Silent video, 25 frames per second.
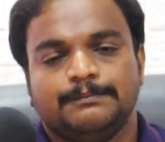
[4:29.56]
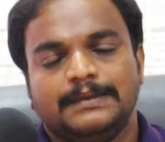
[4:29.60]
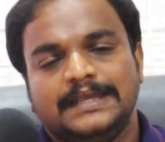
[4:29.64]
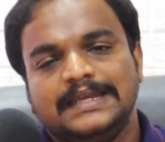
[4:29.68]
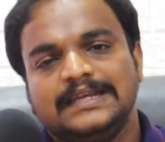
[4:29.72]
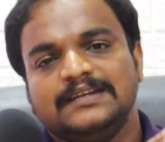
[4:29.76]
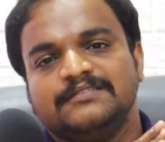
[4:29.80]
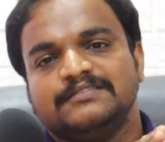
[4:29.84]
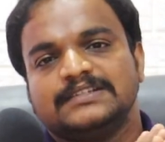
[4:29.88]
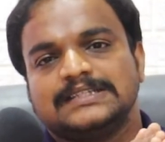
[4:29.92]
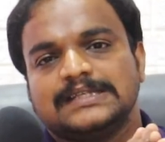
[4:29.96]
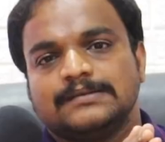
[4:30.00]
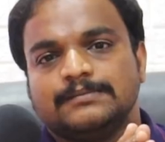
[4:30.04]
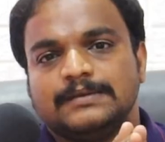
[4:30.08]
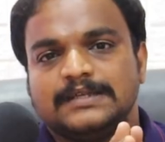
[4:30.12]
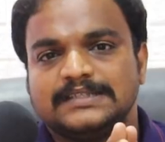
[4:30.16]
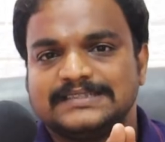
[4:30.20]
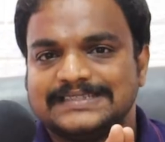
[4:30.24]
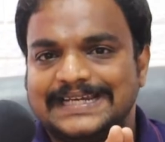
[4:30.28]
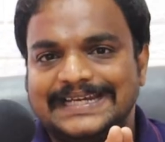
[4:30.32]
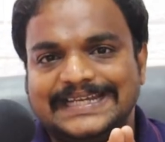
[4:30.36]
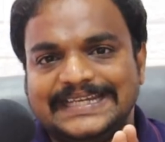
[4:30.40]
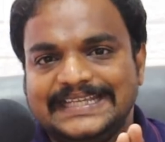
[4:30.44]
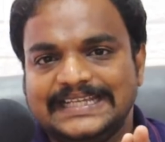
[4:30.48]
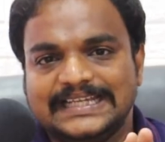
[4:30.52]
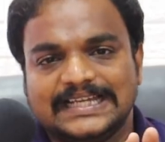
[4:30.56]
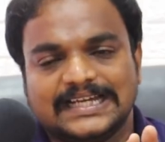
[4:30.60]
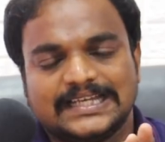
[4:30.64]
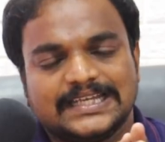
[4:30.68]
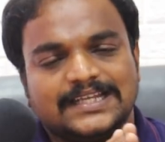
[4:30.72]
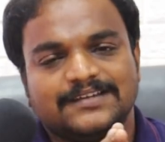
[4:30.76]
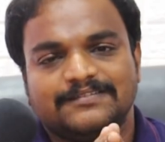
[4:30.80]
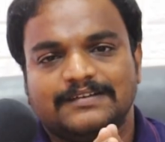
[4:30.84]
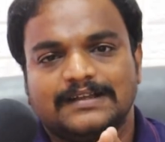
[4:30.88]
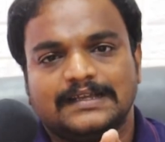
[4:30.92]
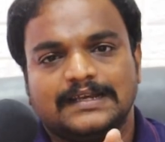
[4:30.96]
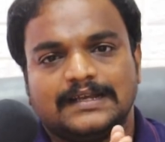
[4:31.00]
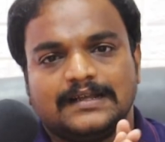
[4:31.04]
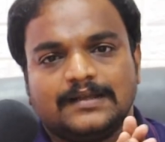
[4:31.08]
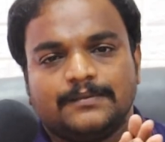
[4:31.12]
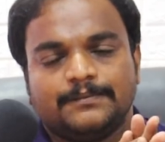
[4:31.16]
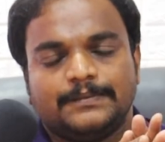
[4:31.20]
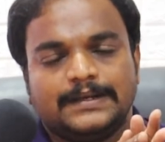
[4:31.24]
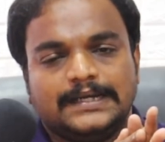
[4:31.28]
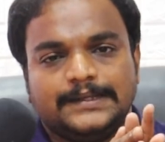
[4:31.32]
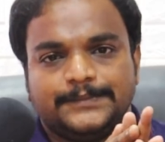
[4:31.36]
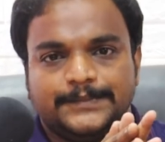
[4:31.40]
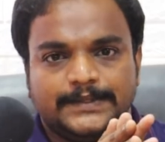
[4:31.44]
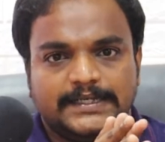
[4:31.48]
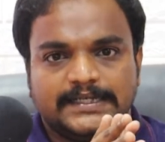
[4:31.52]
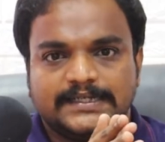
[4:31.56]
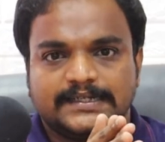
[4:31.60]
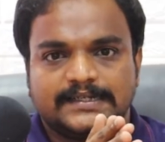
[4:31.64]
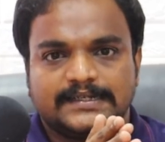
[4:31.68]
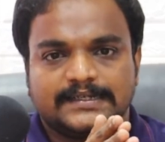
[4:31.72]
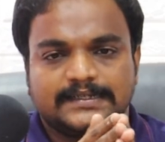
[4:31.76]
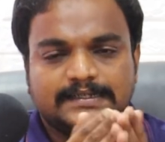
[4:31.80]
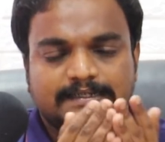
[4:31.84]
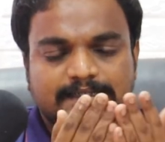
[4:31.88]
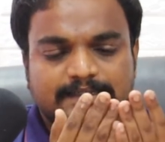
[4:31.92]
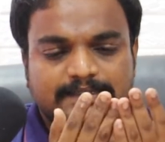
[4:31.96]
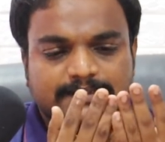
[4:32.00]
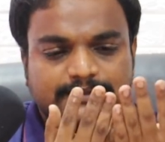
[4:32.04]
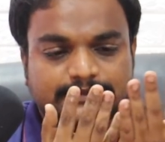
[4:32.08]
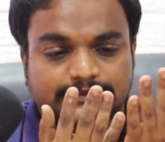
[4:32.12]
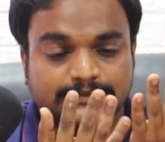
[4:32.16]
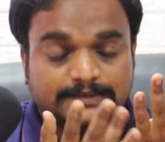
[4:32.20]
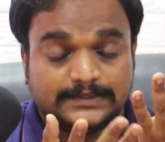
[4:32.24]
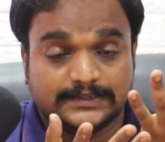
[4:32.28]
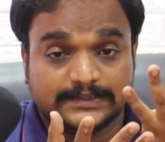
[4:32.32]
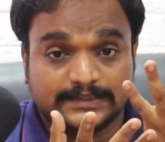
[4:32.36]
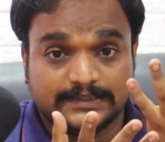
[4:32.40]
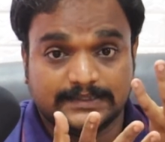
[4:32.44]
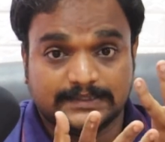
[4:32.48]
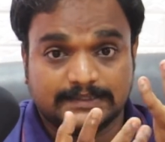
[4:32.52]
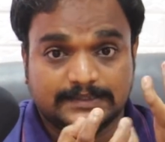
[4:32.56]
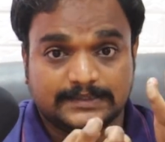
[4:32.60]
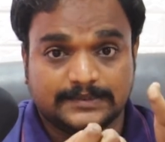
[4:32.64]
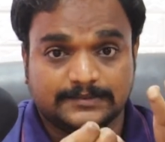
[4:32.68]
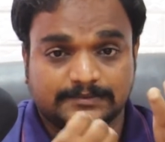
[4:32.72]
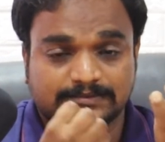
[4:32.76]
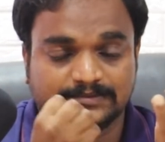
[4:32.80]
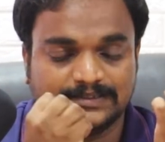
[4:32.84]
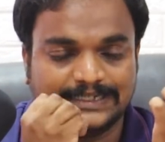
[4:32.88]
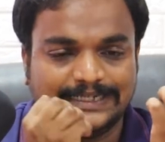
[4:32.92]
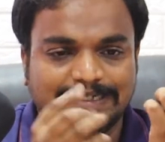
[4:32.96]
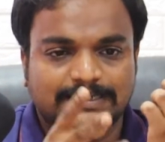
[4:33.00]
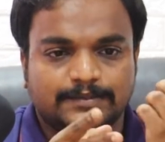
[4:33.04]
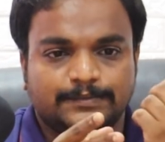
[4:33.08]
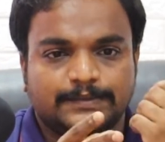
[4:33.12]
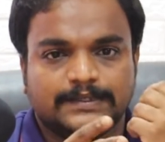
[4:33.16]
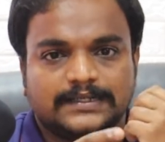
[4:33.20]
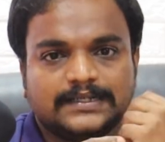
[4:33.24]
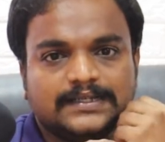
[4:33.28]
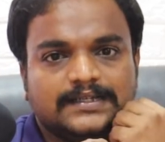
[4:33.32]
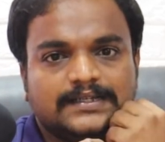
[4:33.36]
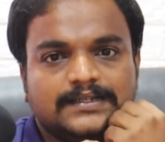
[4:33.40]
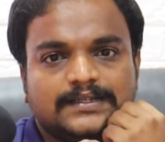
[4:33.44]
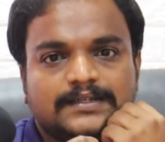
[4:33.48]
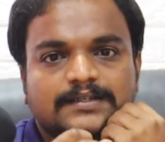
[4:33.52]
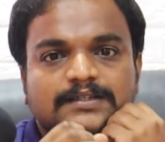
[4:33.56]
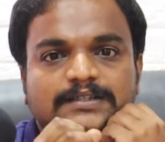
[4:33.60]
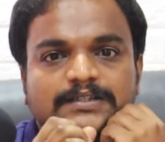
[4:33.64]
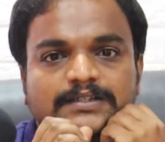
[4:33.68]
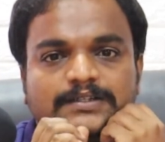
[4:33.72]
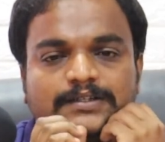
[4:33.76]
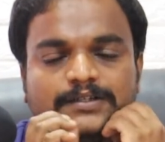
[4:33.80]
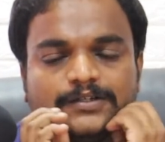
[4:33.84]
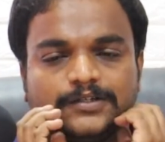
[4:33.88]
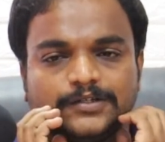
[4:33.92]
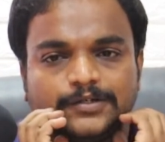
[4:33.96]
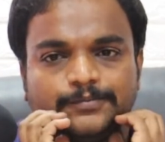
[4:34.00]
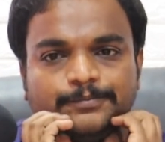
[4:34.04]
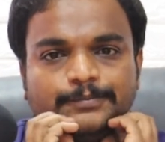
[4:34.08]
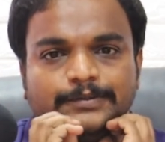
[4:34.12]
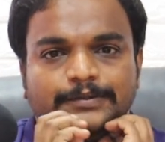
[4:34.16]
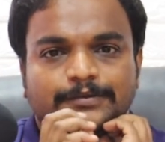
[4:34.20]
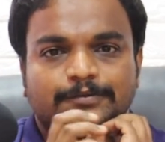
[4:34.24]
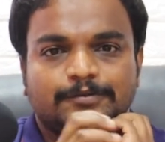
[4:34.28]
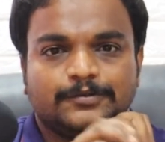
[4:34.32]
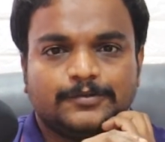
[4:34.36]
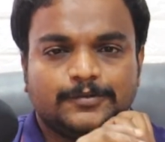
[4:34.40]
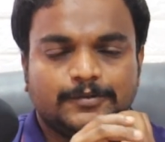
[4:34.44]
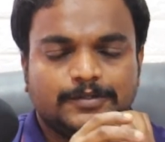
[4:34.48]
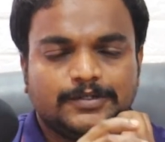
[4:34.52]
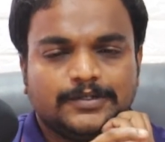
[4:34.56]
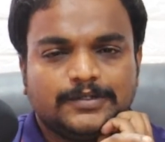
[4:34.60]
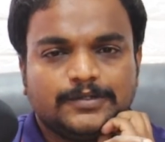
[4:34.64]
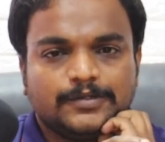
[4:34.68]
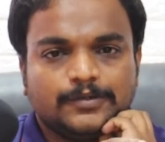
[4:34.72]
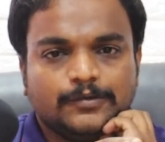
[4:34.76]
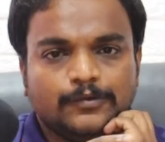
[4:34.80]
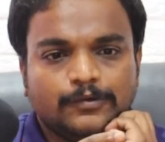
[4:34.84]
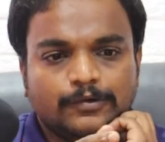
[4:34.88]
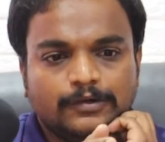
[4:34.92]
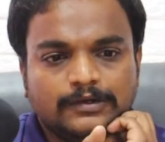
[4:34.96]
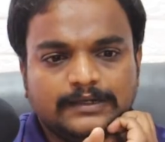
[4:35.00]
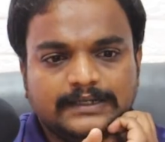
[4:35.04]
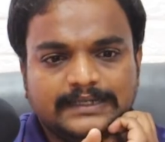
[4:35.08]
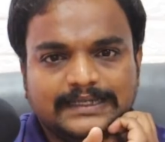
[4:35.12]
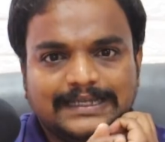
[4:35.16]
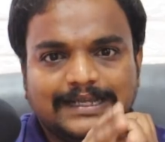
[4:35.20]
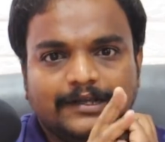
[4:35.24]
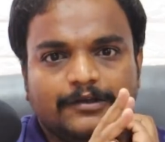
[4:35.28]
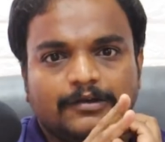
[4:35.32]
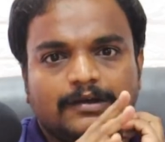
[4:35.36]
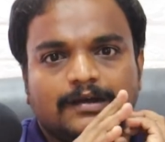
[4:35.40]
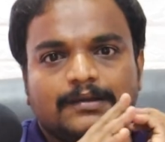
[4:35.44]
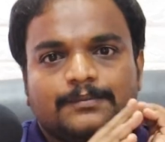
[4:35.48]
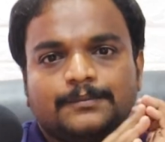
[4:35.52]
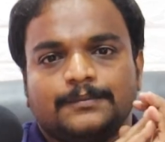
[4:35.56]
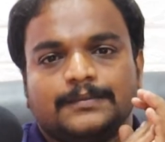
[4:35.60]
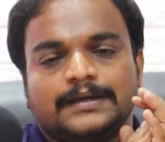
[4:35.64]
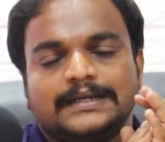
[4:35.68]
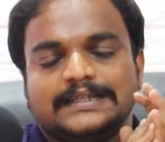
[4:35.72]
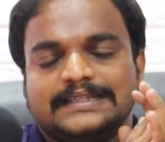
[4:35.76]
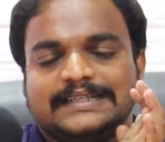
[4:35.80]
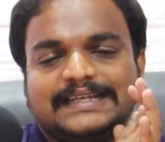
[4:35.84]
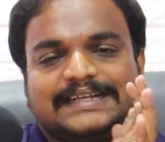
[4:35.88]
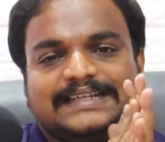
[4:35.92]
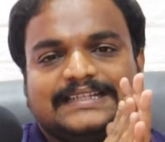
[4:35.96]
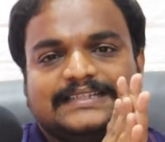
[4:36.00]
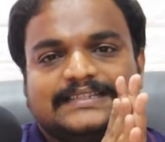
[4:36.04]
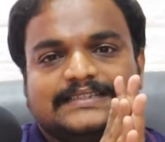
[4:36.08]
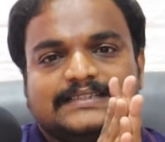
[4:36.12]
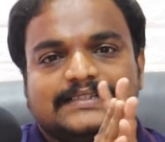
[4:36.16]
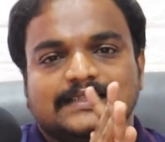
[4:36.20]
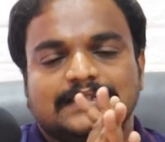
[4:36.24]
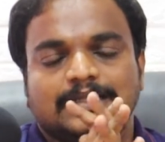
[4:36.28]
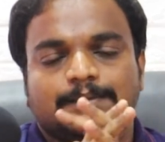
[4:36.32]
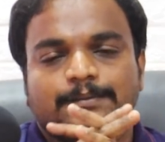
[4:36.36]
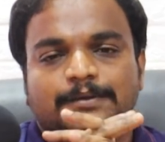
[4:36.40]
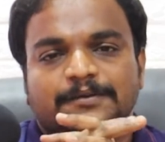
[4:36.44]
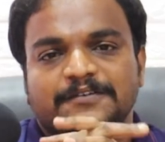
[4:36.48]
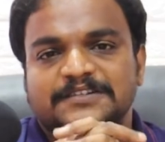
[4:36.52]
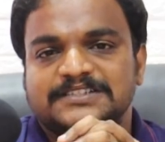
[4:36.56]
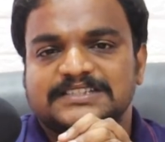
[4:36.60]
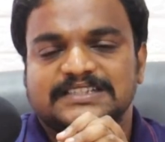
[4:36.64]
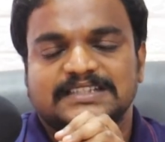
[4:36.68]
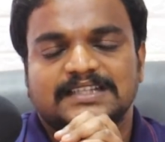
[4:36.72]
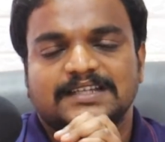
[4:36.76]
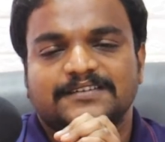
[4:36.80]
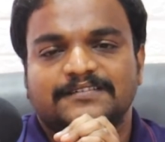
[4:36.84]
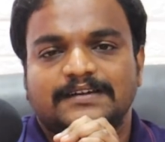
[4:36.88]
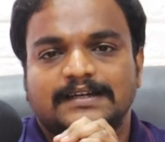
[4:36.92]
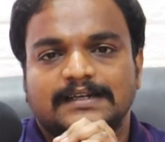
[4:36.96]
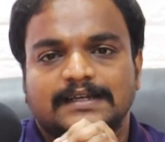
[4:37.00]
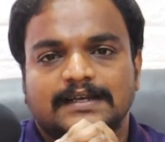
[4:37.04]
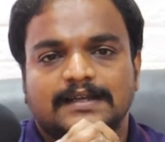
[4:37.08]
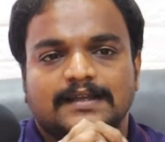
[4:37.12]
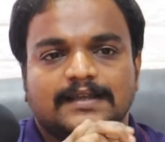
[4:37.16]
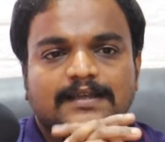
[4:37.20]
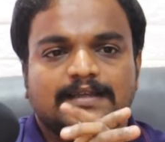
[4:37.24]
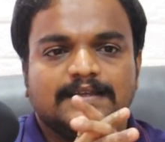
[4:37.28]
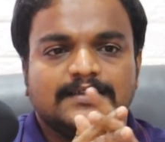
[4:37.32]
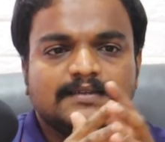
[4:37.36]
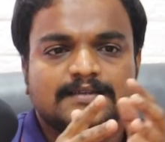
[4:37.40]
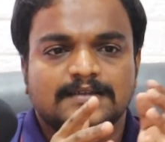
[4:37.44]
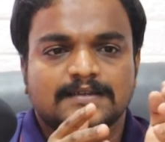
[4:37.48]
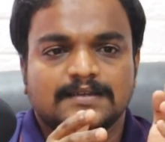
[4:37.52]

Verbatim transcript: மெயின் விஷயமே ஷைனிங்காக தான் வாங்குறாங்க பல பலன் இருக்குது அந்த லைட்டு பட்டால் ரொம்ப ஒரு ஒரு கோல்டு ஈக்குவலாக மாதிரி தெரியுது அந்த மாதிரி விஷயத்த வாங்குறாங்க